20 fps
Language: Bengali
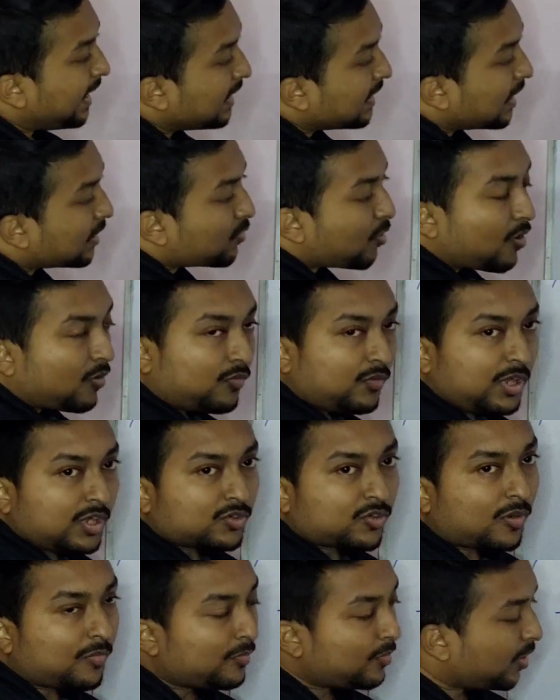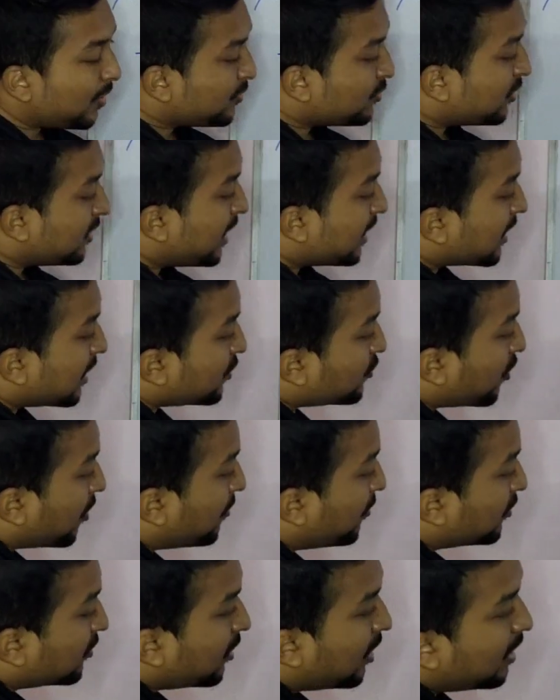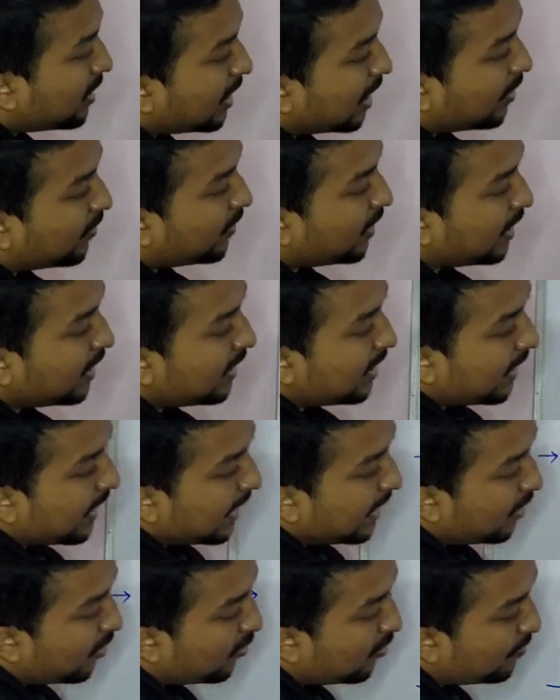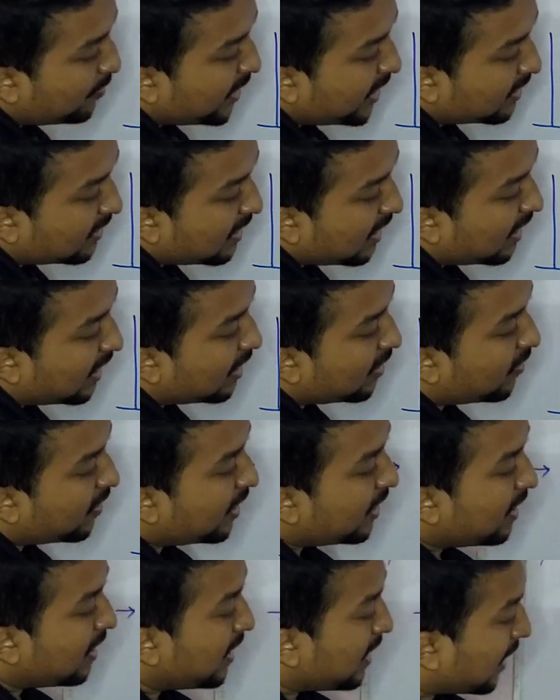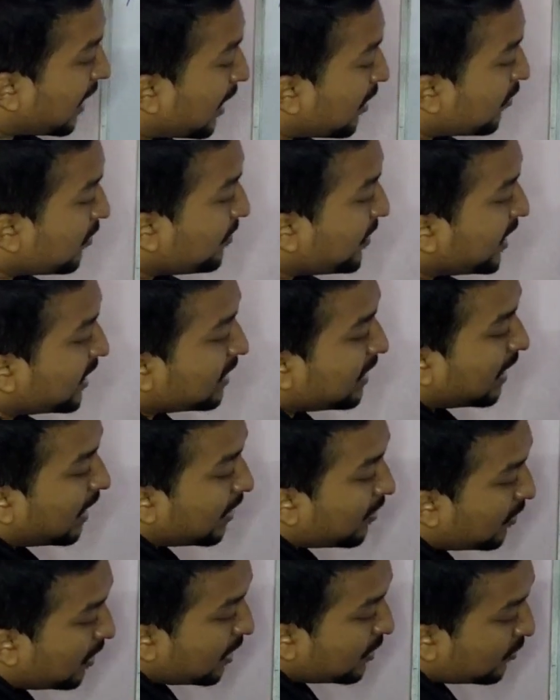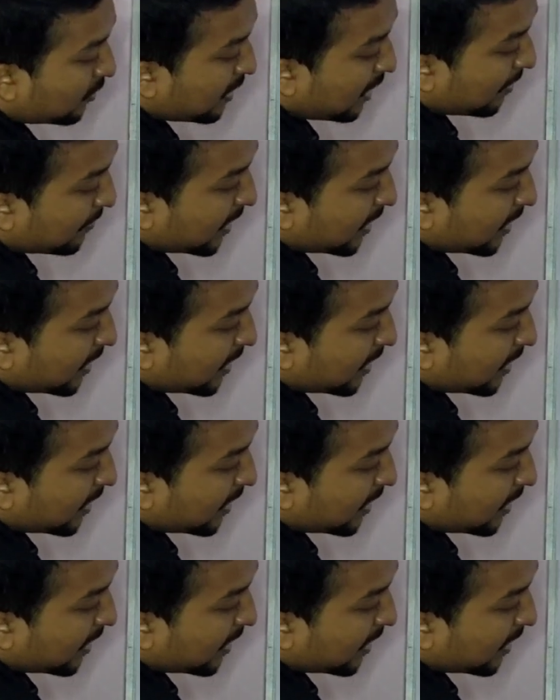এটা তখনই সম্ভব যদি এটা সমতল না হয়ে এরকম বৃত্তাকার হয় কারণ বৃত্তাকার হলে যদি